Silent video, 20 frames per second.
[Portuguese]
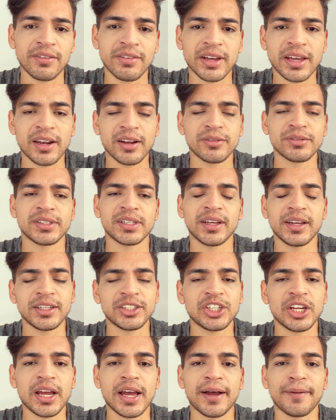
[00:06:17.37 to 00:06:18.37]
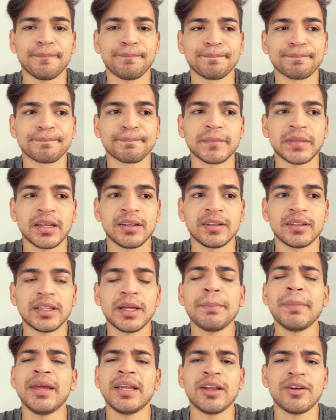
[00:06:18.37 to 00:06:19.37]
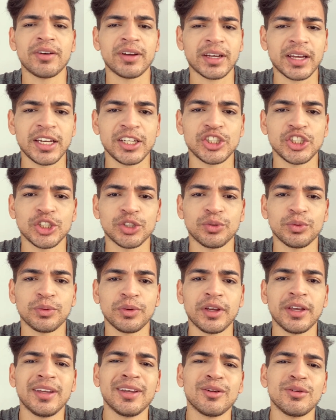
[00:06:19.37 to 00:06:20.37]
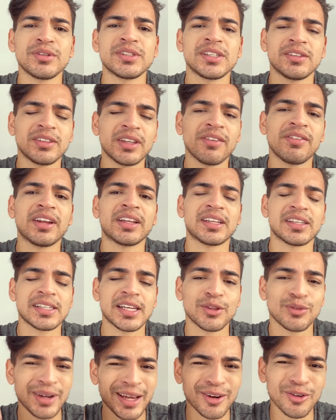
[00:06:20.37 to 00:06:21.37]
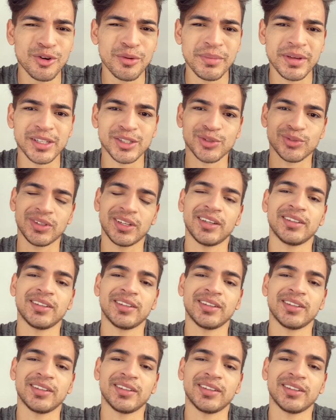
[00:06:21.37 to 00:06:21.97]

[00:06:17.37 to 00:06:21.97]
que ela conseguiria chegar. Também não acredito. E, inclusive deveria ter saído lá no começo, né?